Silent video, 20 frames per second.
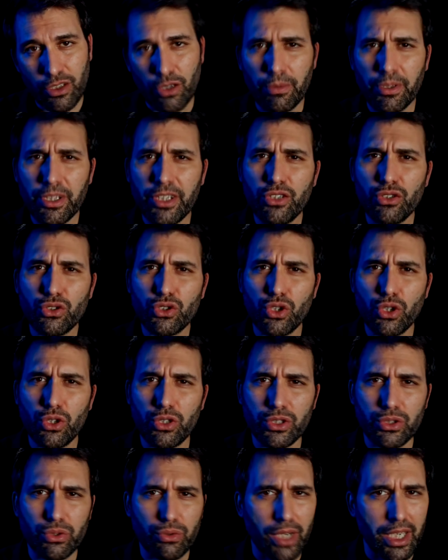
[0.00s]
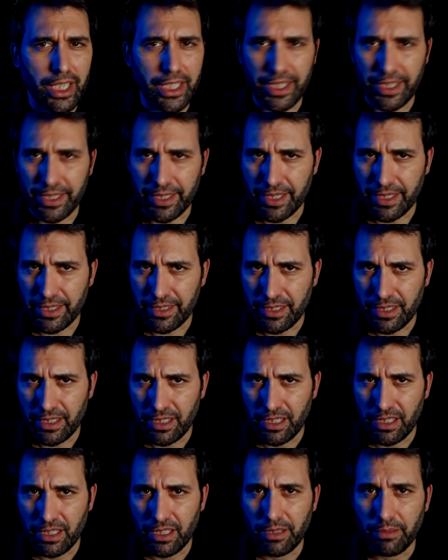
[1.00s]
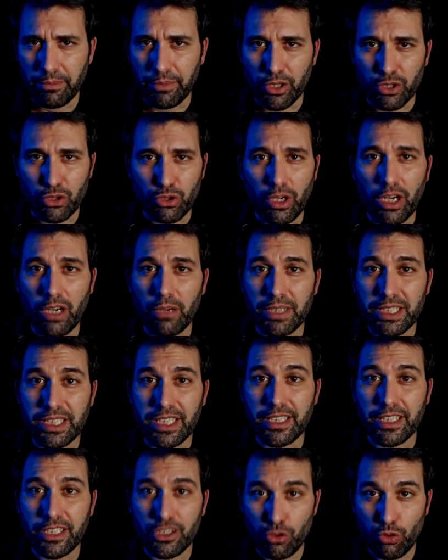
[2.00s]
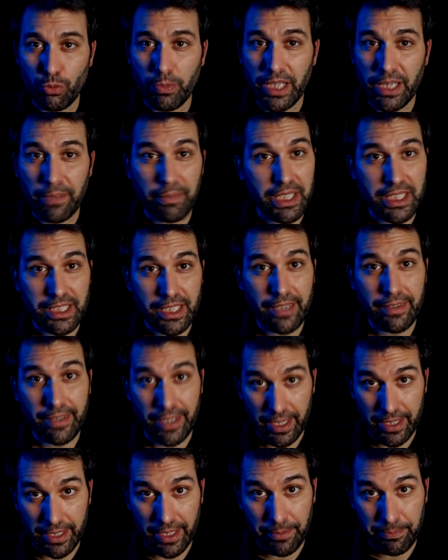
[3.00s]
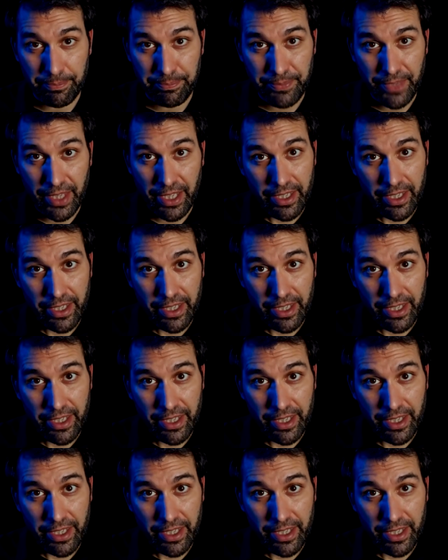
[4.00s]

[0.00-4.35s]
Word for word: Como digo, solo es una leyenda, pero suena lo bastante estúpida para ser cierta.